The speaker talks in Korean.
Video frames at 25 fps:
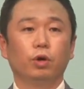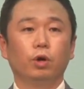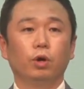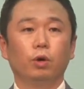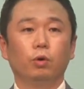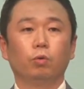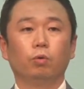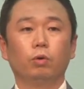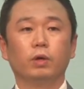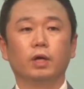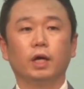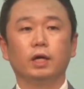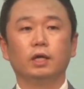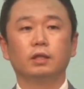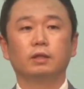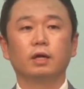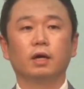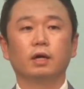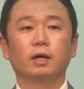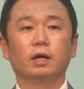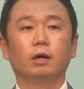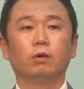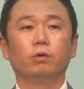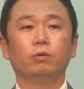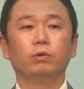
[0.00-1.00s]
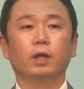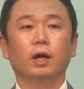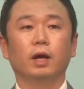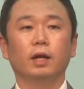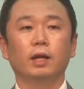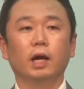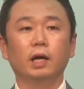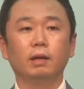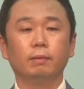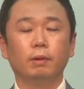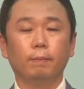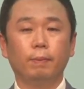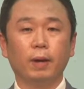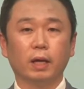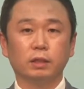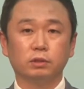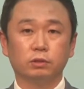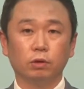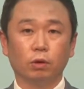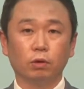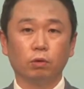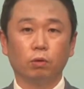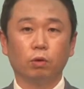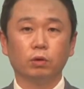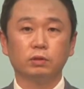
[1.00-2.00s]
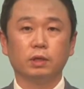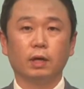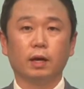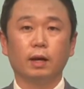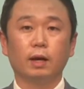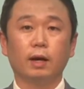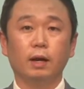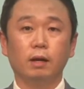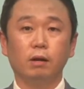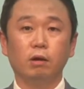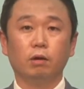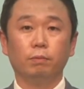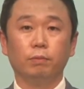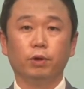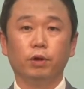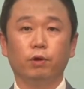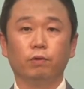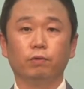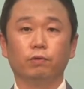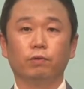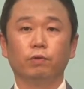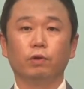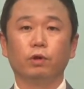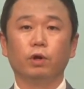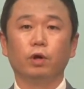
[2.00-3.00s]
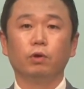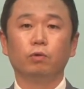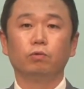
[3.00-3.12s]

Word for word: 우리가 이 땅 가운데 하나님의 백성으로 살아가려면